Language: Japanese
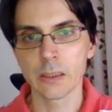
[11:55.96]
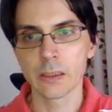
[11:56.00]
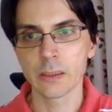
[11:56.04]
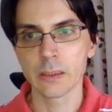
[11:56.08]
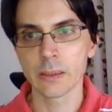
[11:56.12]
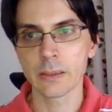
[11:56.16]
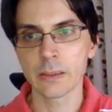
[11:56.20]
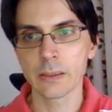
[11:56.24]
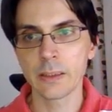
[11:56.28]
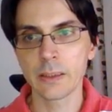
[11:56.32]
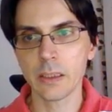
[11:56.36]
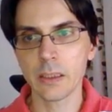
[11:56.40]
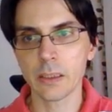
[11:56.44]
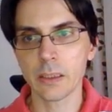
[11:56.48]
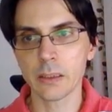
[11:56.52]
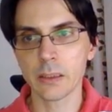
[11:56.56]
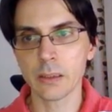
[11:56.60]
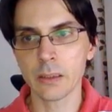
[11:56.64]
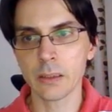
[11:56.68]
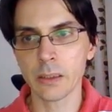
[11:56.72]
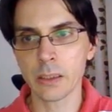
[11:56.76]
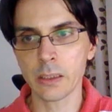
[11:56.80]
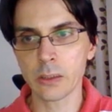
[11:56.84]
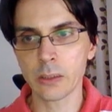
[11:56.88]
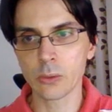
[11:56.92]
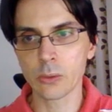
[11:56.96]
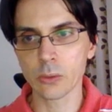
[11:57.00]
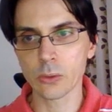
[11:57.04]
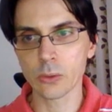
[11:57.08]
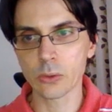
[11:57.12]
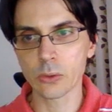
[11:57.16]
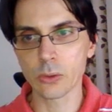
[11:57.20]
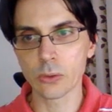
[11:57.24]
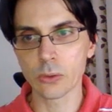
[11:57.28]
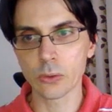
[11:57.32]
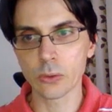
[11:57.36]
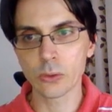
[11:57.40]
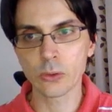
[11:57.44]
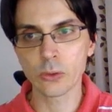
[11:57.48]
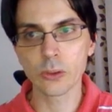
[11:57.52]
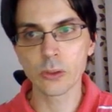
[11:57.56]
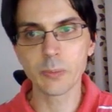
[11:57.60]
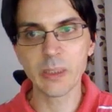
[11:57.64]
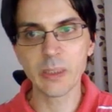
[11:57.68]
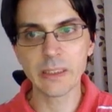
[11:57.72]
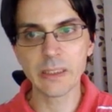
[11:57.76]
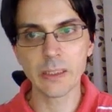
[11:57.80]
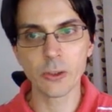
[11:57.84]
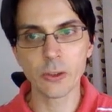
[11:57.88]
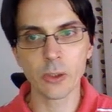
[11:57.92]
で、えっ、ー、と、そのす
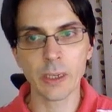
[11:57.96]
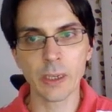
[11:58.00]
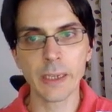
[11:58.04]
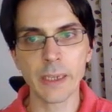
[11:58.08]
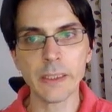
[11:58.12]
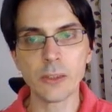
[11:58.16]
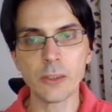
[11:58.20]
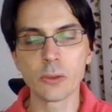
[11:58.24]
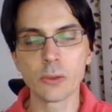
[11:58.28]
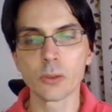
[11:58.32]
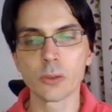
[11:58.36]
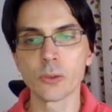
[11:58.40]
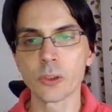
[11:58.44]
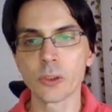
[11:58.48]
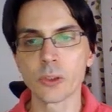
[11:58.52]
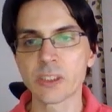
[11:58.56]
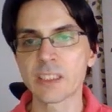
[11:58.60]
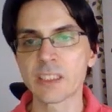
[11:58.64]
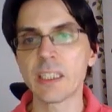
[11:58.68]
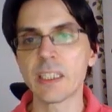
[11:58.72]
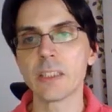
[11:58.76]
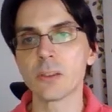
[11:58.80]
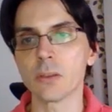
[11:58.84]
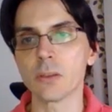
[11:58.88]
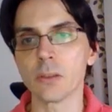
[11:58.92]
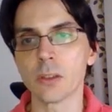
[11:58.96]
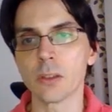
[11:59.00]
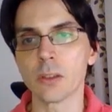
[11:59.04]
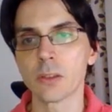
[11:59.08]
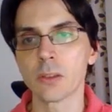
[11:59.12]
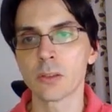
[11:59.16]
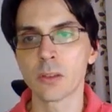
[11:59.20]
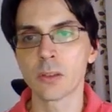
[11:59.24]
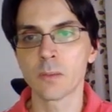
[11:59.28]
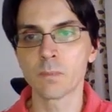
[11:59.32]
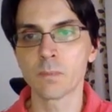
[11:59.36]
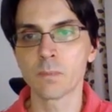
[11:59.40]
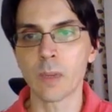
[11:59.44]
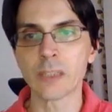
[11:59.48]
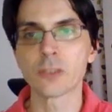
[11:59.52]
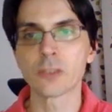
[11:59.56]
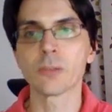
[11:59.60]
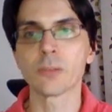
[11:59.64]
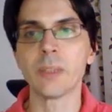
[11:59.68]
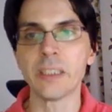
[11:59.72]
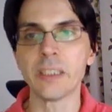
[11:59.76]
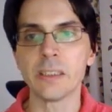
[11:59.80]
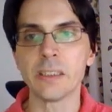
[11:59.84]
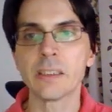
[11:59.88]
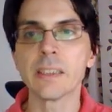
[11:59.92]
べての回答のセット、まあ、つ
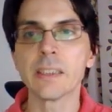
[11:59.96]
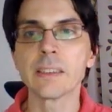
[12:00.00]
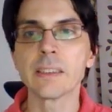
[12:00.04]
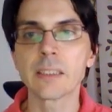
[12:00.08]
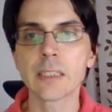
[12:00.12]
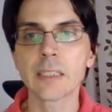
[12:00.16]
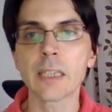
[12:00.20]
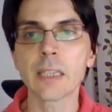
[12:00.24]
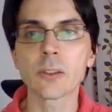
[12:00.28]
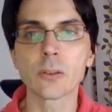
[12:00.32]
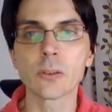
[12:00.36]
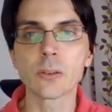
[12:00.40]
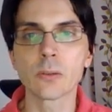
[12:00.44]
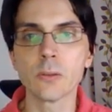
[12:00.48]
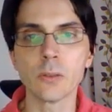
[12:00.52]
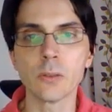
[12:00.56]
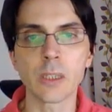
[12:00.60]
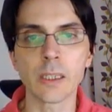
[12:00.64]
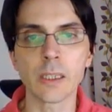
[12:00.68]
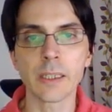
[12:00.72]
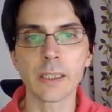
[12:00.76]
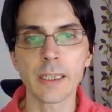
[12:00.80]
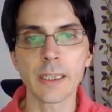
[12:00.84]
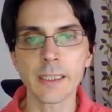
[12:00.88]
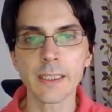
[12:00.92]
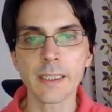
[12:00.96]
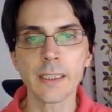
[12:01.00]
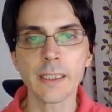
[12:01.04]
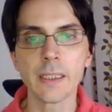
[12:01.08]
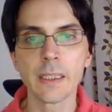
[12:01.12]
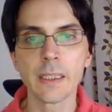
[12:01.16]
まり探索空間が、